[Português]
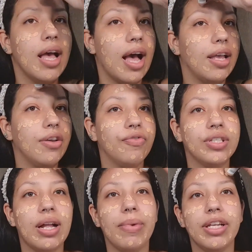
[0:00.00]
Aí eu vou
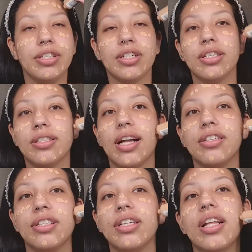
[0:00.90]
estar mais
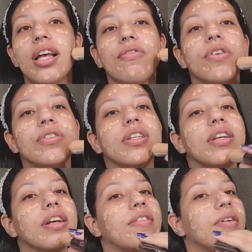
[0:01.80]
descansadinha, né? E eu vou
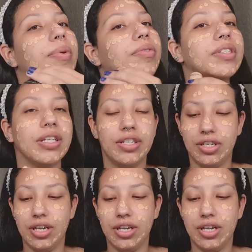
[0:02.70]
conseguir gravar pra vocês.